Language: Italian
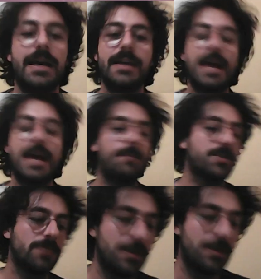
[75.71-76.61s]
in gamba
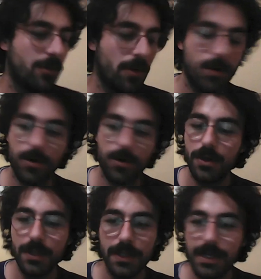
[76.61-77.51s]
sul lavoro,
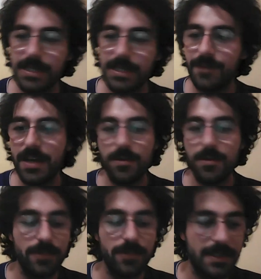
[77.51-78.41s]
è sveglio,
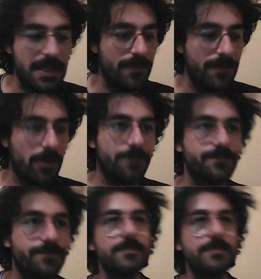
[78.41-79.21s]
intuitivo,